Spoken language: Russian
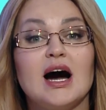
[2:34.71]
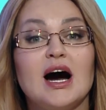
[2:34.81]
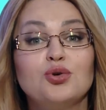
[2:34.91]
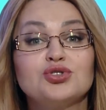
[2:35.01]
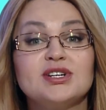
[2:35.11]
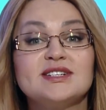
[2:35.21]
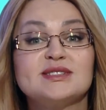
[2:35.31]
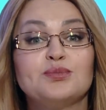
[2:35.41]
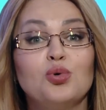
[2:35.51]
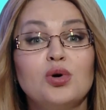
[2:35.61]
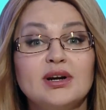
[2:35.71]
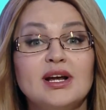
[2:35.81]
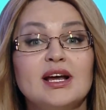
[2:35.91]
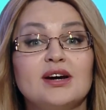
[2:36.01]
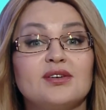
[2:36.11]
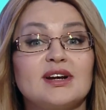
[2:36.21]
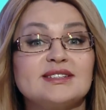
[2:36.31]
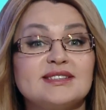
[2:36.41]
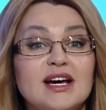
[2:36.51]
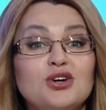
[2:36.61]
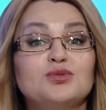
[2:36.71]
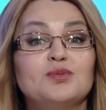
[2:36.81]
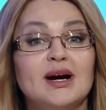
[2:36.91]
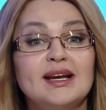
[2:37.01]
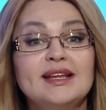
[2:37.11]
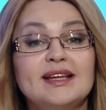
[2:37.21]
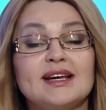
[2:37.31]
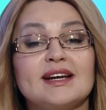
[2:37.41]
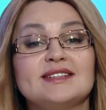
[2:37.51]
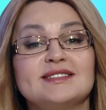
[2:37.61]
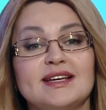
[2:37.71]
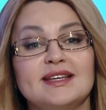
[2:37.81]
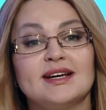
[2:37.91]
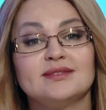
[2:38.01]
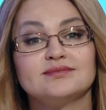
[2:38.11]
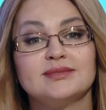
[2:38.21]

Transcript: а уже из спор вырастают маленькие растения.